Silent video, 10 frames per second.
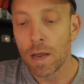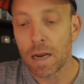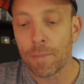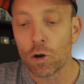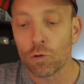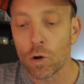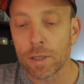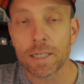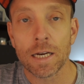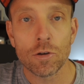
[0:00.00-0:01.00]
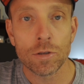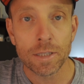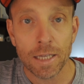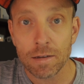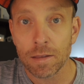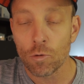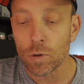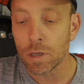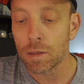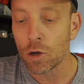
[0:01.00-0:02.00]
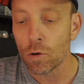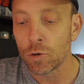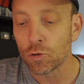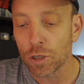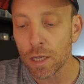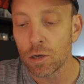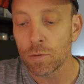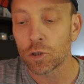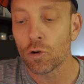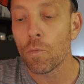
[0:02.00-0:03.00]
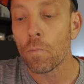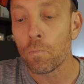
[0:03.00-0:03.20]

La mejor vuelta ha salido en 3.55 minutos el kilómetro,